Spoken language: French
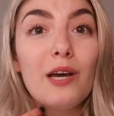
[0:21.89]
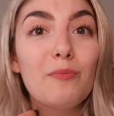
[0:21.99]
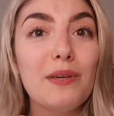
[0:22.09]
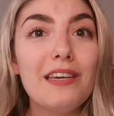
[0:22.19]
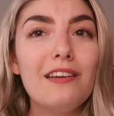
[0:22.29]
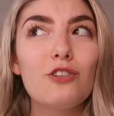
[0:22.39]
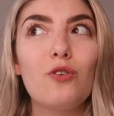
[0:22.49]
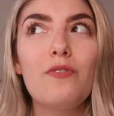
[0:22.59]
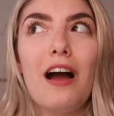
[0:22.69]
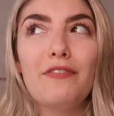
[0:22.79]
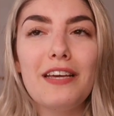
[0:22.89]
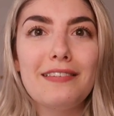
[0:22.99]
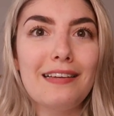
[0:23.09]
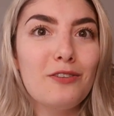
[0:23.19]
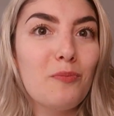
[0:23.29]
Puis je trouve qu'en
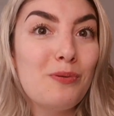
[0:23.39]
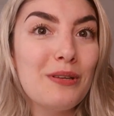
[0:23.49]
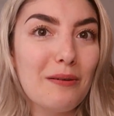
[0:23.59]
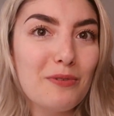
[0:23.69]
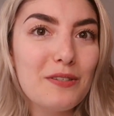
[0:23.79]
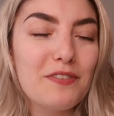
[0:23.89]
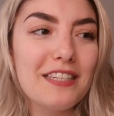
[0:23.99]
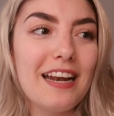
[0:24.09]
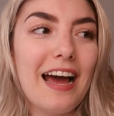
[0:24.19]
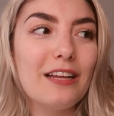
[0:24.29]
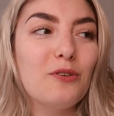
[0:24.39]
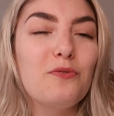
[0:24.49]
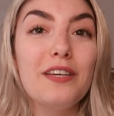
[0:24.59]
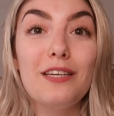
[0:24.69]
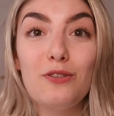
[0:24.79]
vieillissant, c'est de plus en plus difficile à
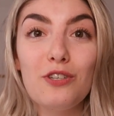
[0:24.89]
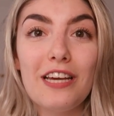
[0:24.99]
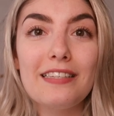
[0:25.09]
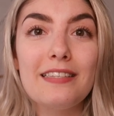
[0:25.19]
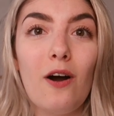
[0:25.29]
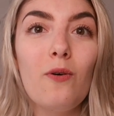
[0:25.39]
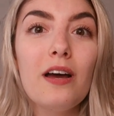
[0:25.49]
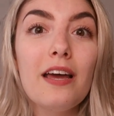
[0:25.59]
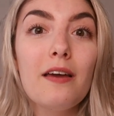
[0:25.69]
trouver des suggestions,